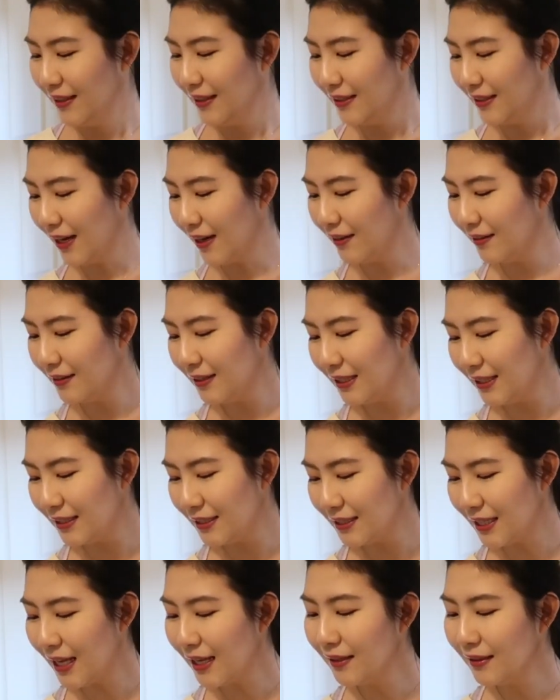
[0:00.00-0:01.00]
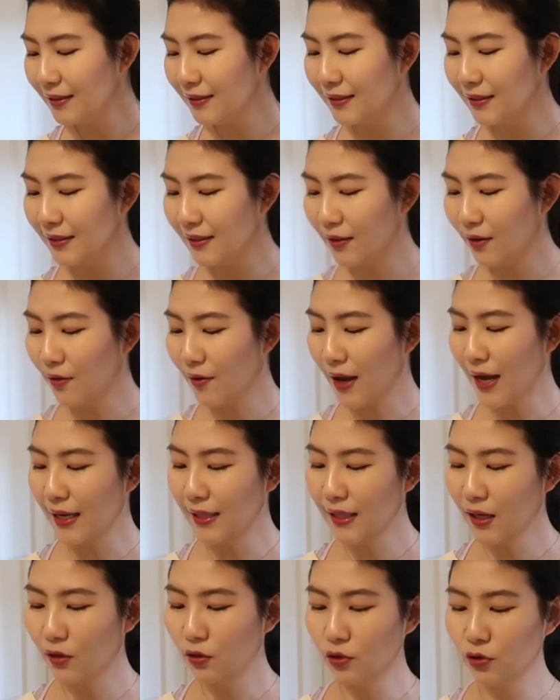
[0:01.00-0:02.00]
然后第三个的话
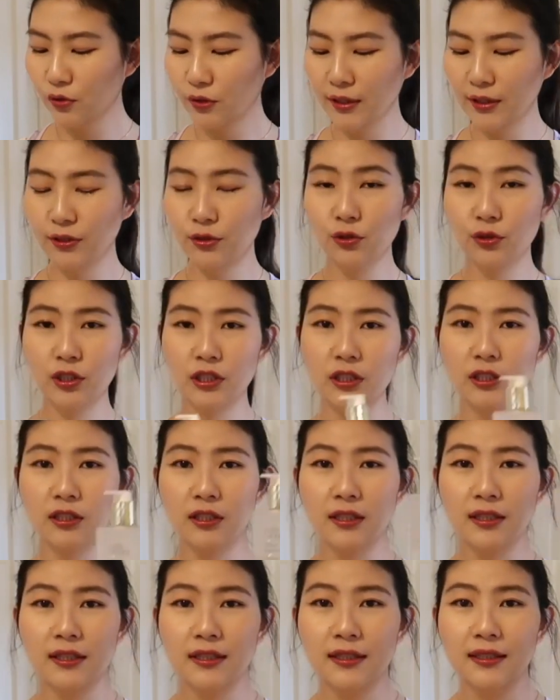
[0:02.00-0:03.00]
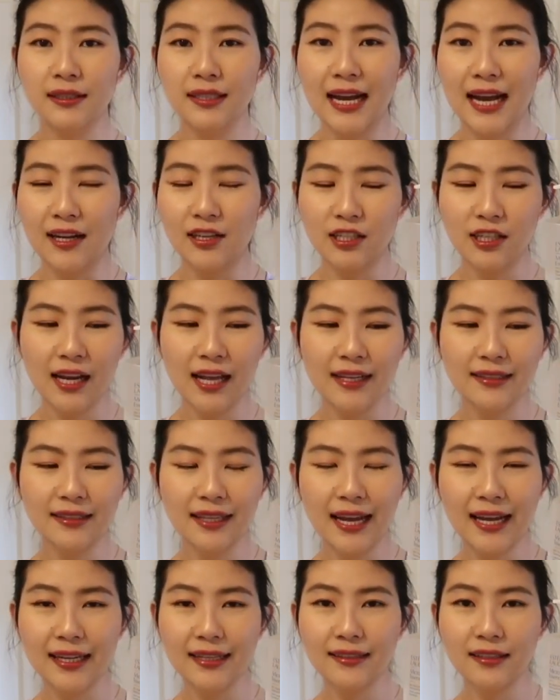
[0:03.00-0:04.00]
要说的就是雅诗兰
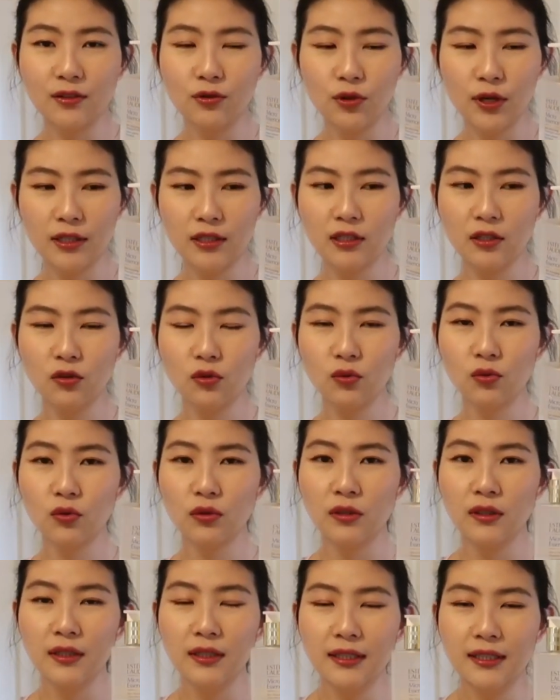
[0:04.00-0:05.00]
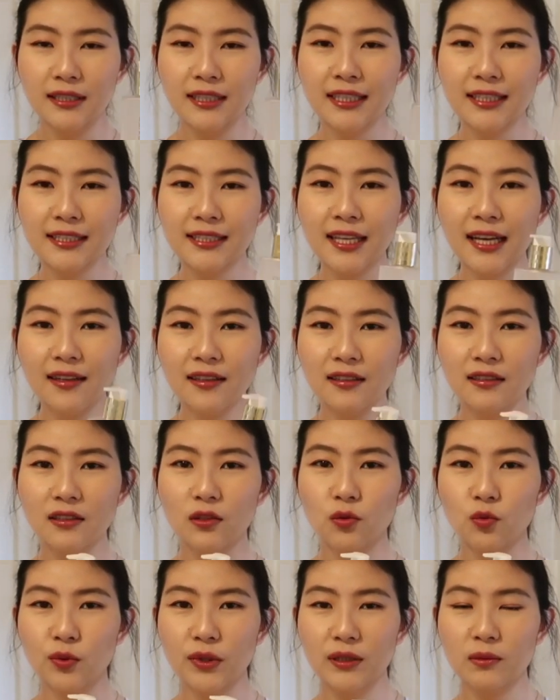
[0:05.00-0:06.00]
黛的原生露，这3个
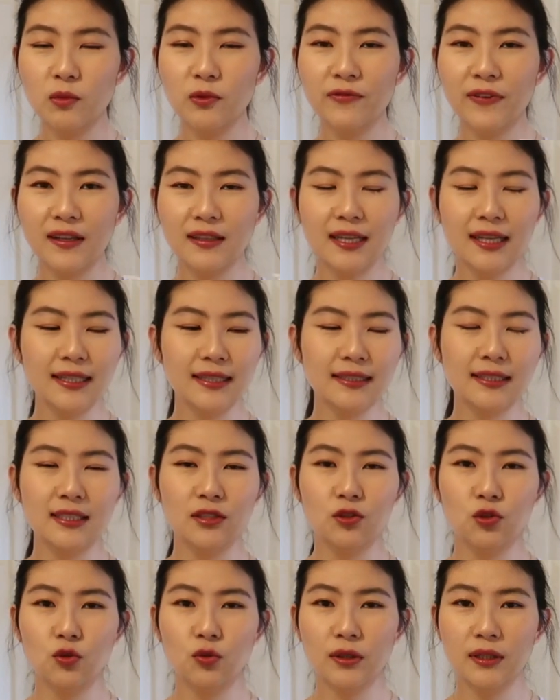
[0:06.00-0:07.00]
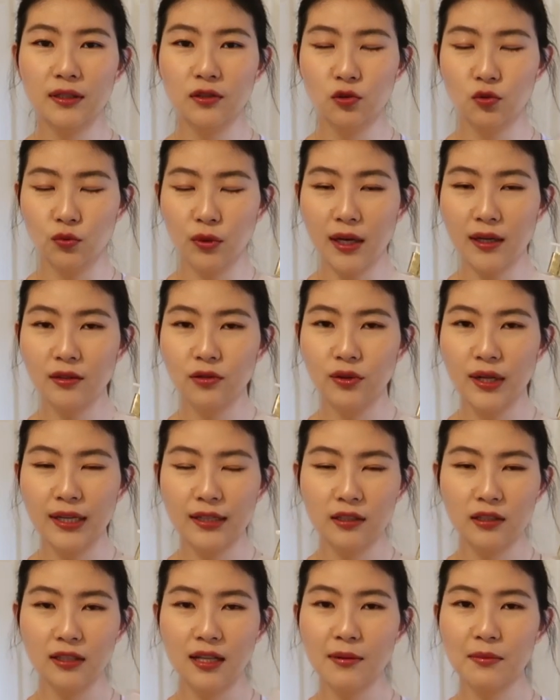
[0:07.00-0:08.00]
我为什么放在一起说呢？主要的原
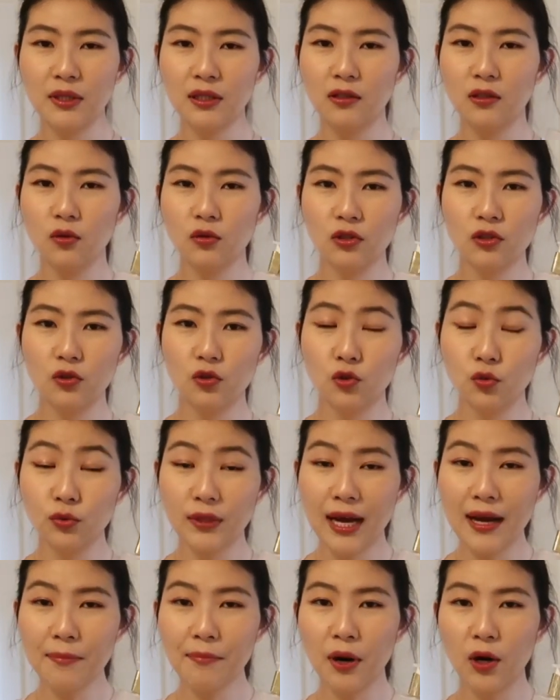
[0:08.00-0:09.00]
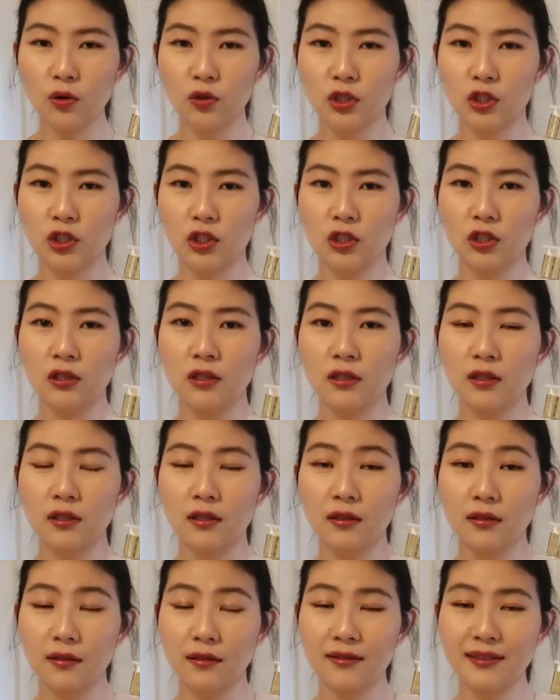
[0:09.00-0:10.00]
因是它们都是主打保湿
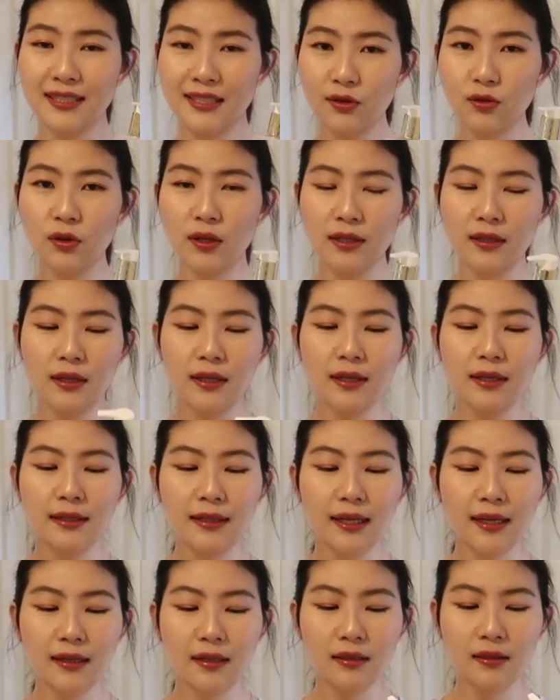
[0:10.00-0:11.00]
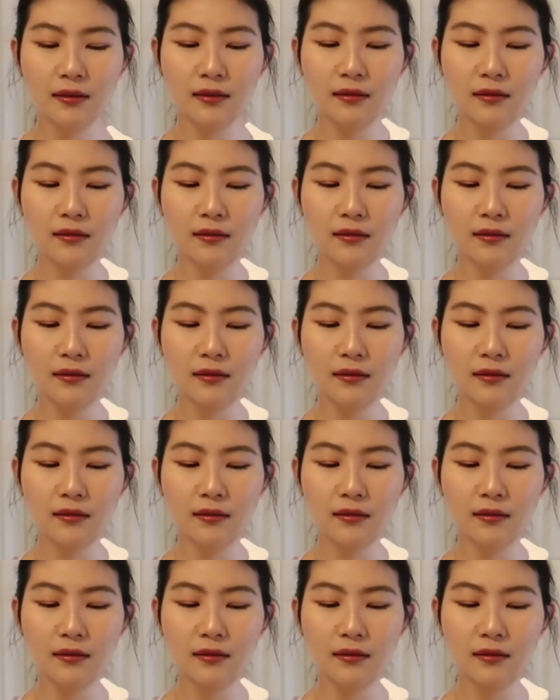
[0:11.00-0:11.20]
和滋润。那